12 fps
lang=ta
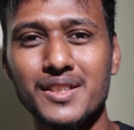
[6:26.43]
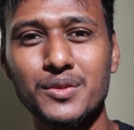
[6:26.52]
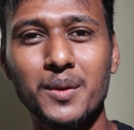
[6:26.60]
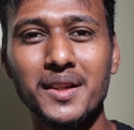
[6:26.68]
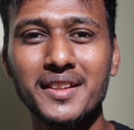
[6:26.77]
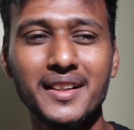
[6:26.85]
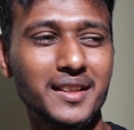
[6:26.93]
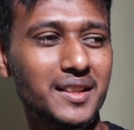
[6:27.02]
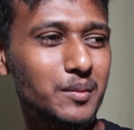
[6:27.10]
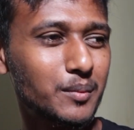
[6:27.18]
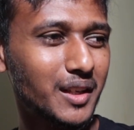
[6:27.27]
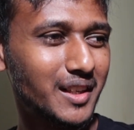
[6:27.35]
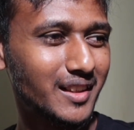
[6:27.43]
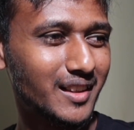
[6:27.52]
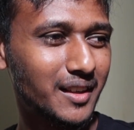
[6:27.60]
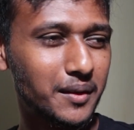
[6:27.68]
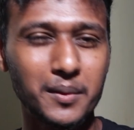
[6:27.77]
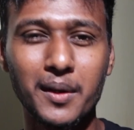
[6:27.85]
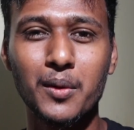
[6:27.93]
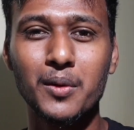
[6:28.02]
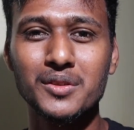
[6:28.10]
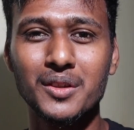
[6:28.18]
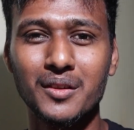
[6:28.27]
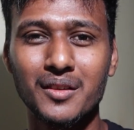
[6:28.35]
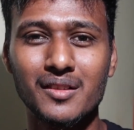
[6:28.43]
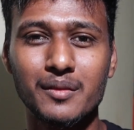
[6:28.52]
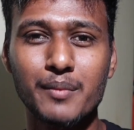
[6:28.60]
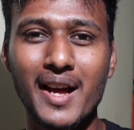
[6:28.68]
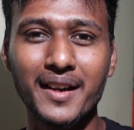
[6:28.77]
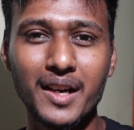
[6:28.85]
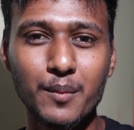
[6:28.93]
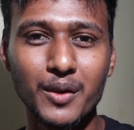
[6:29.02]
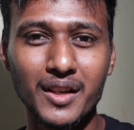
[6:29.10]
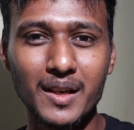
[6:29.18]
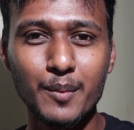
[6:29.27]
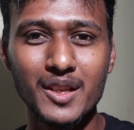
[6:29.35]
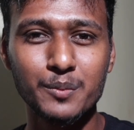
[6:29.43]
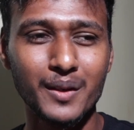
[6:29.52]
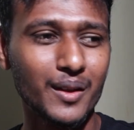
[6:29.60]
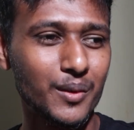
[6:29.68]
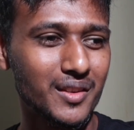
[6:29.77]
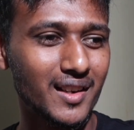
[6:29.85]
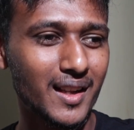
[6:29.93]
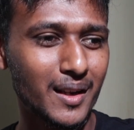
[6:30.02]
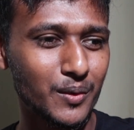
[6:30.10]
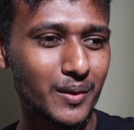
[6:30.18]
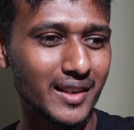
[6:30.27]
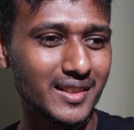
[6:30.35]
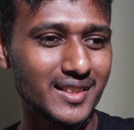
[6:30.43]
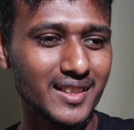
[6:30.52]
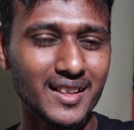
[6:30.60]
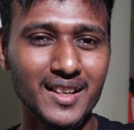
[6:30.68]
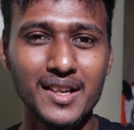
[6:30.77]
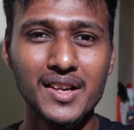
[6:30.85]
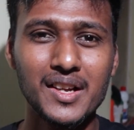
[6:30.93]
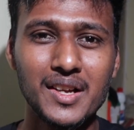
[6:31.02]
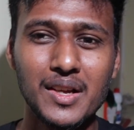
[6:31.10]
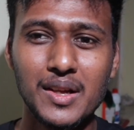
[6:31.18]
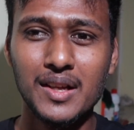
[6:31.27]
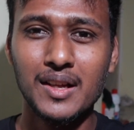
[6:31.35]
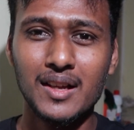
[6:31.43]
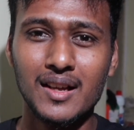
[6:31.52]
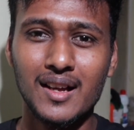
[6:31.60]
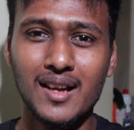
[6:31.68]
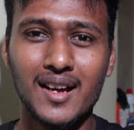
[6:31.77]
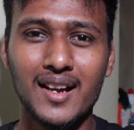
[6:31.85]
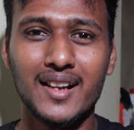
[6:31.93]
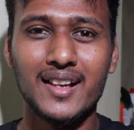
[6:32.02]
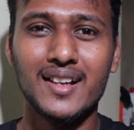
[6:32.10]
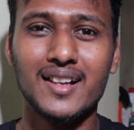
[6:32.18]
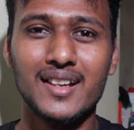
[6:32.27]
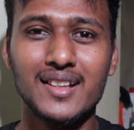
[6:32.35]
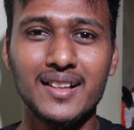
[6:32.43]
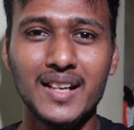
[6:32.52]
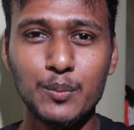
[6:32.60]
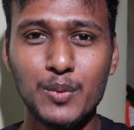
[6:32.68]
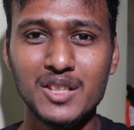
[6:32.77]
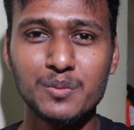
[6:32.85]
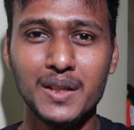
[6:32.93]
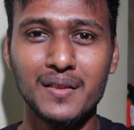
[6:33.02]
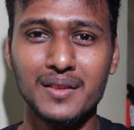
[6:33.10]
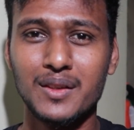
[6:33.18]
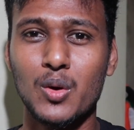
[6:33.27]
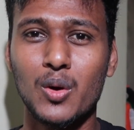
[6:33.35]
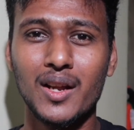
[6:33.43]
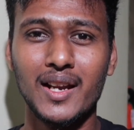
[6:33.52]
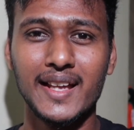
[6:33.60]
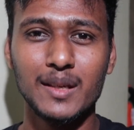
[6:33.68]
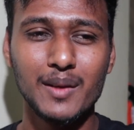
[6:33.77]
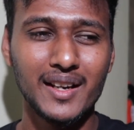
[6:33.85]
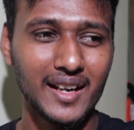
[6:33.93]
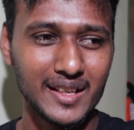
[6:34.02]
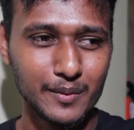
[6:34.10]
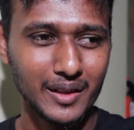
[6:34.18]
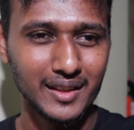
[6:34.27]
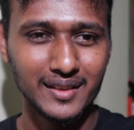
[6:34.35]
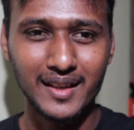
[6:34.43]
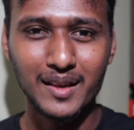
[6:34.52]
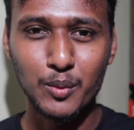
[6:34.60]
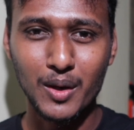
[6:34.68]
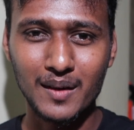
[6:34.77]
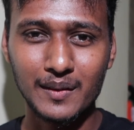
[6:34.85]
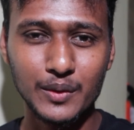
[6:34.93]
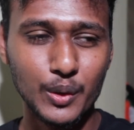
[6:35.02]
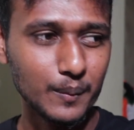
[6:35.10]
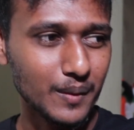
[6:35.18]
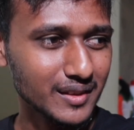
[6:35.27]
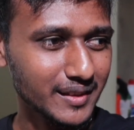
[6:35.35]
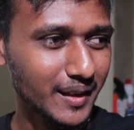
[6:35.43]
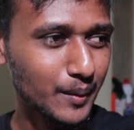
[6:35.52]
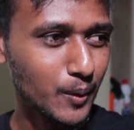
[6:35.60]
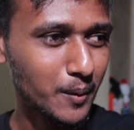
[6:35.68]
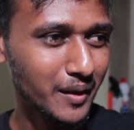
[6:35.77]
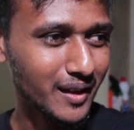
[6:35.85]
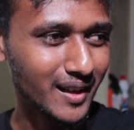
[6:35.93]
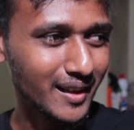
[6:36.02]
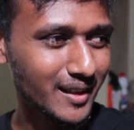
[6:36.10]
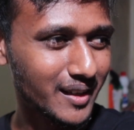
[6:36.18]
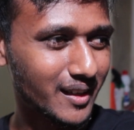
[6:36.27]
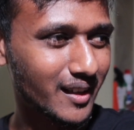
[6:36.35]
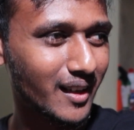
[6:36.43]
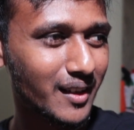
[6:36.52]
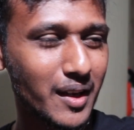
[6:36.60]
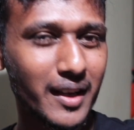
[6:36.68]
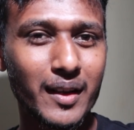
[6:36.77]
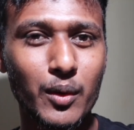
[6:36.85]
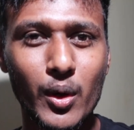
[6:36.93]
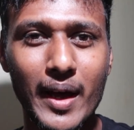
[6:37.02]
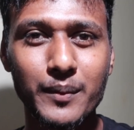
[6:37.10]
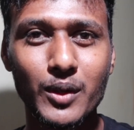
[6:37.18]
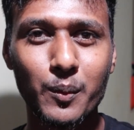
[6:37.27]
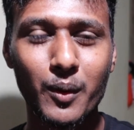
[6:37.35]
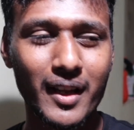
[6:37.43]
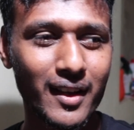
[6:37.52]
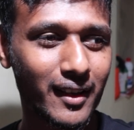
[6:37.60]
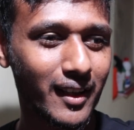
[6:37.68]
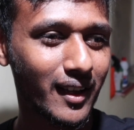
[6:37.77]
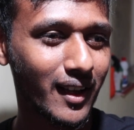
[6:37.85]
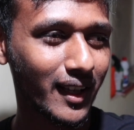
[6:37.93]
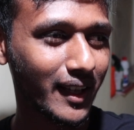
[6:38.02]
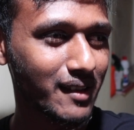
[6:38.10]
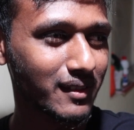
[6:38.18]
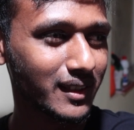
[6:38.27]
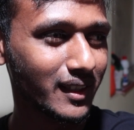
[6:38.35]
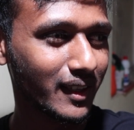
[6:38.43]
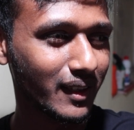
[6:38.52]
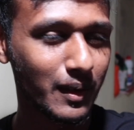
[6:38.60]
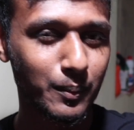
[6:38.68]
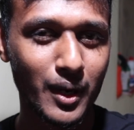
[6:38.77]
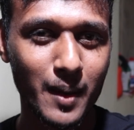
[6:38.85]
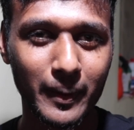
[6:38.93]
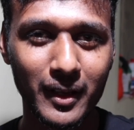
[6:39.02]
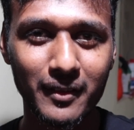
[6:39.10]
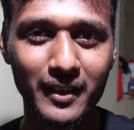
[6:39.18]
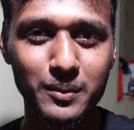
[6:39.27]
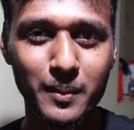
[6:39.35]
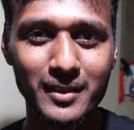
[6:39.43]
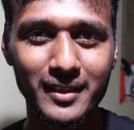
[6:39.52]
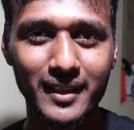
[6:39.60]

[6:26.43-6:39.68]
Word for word: இட்ஸ் ஒர்த் இட் பட் இன்னும் கொஞ்சம் பேட்டரி மட்டும் ரீப்ளேஸ் பண்ணால் கொஞ்சம் நல்லாயிருக்கும்னு நினச்சேன் ஆனால் இதுக்கு ரீப்ளேஸ்மெண்ட் வந்து லோக்கல் எங்கேயுமே கிடைக்க மாட்டேங்குது எங்கே போனால் வந்து ஒன் ப்ளஸ் சென்டர் போகுது அங்கே கோயம்புத்தூர் போனால் அங்கேயும் வந்து ப்ராப்பர் ரெஸ்பான்ஸ்